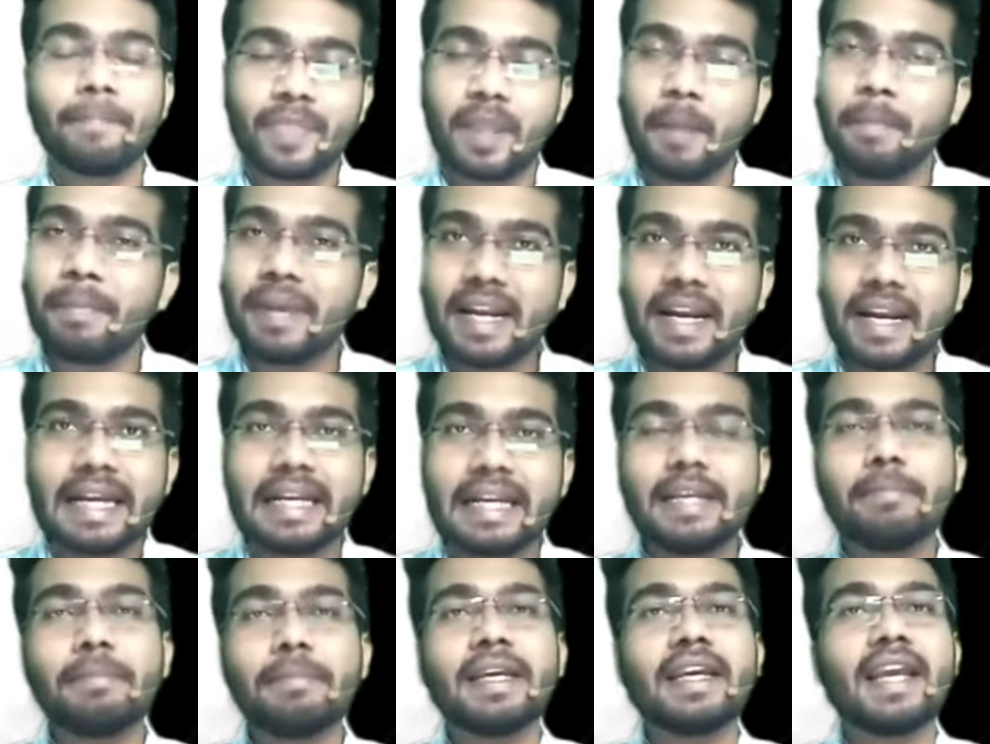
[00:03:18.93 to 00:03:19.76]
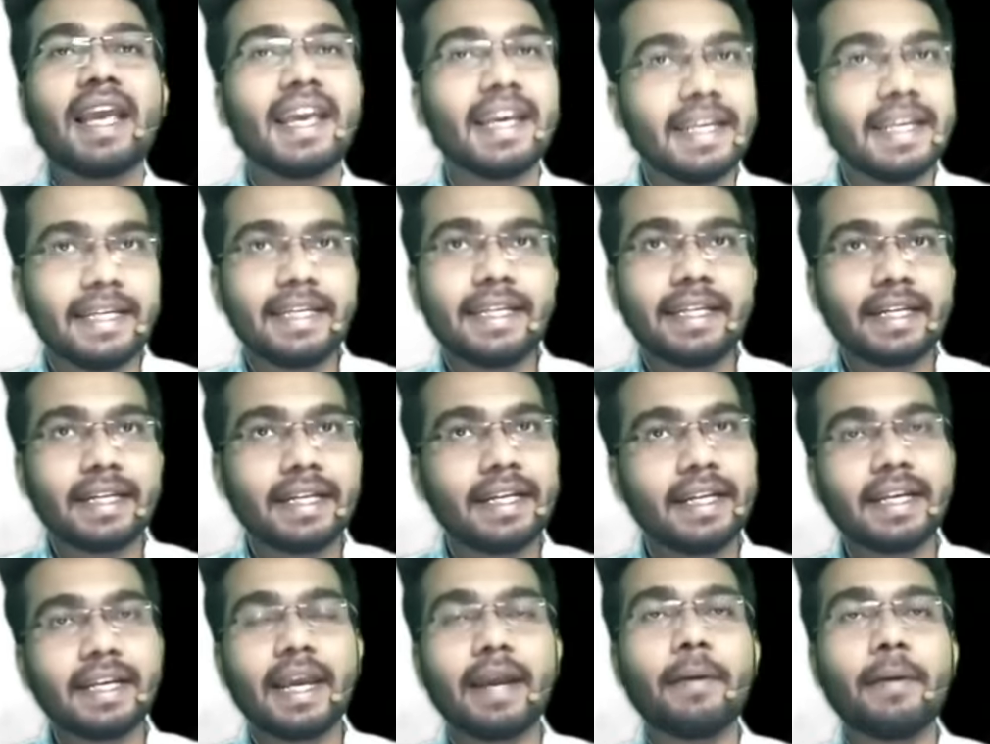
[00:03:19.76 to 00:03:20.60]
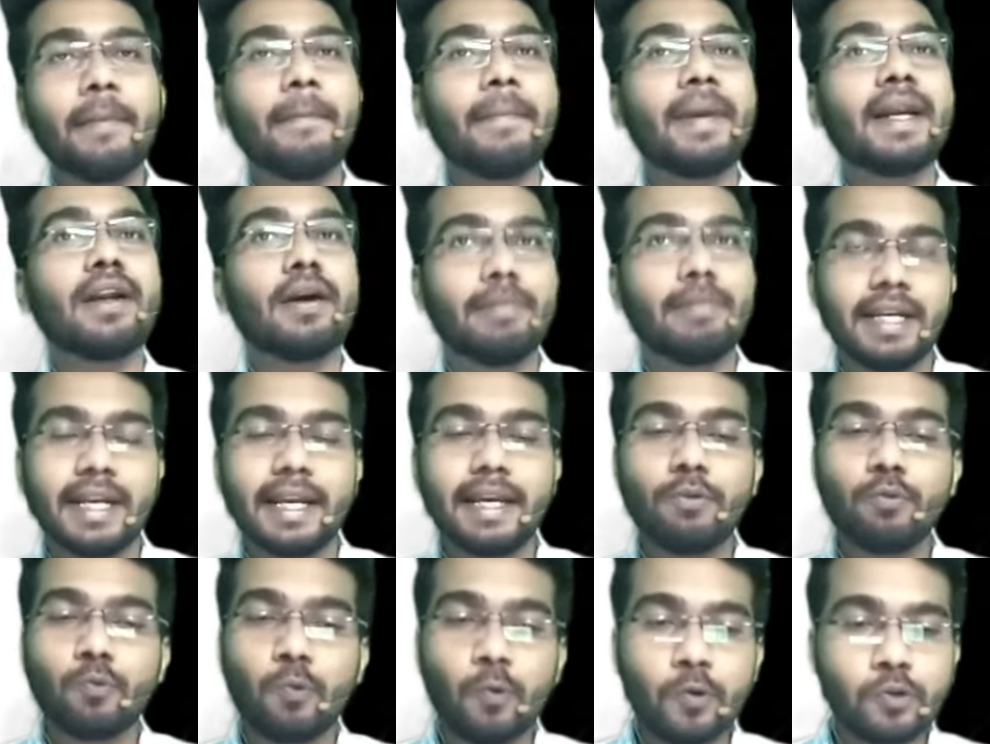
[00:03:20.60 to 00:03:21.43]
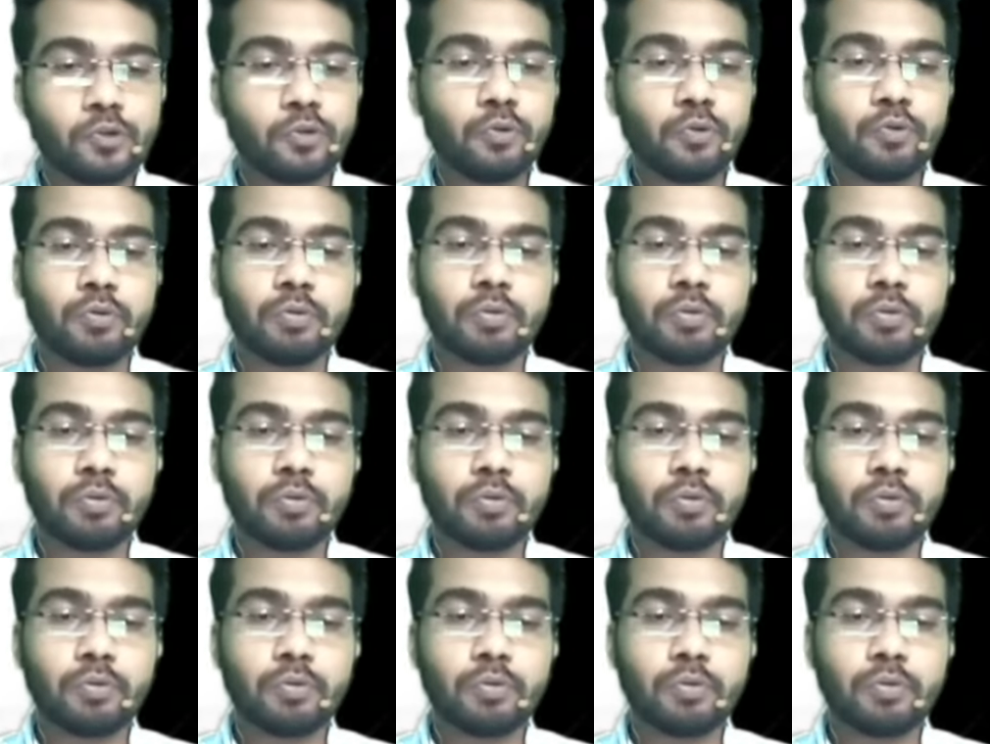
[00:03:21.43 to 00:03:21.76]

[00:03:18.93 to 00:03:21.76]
बी ए डी बी ए ई ठीक है बी डबल है वो जो